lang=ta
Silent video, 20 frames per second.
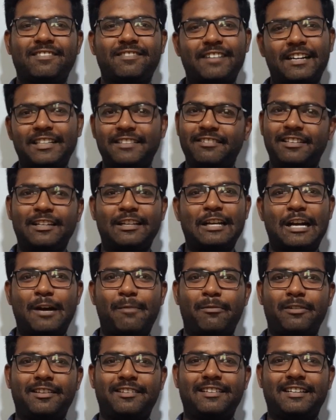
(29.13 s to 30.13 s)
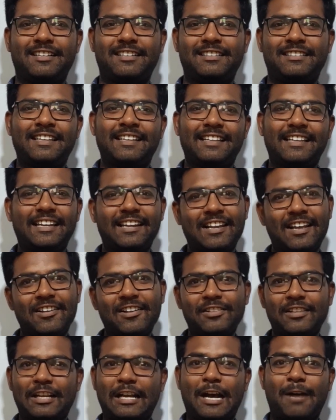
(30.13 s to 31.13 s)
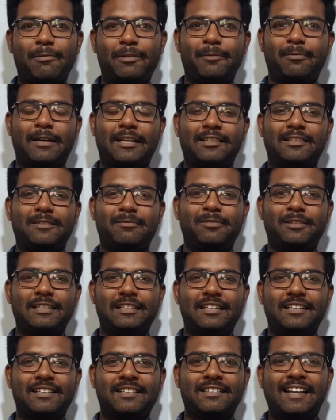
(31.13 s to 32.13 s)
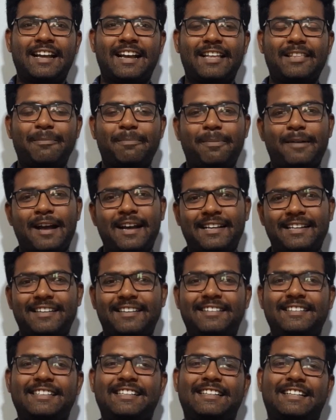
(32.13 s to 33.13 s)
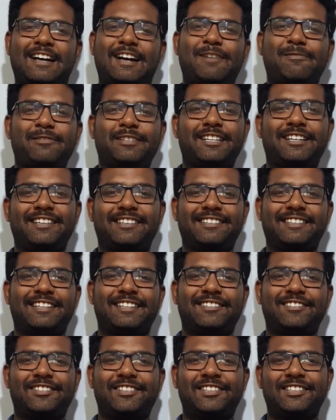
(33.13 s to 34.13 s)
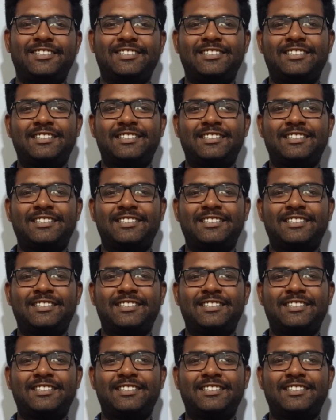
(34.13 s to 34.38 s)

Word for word: வடிவேல் காமெடி தான் எல்லாரும் அந்த காமெடி பார்த்துருப்பீங்க அது பார்க்குறதுக்கு காமெடியாக இருந்தாலும்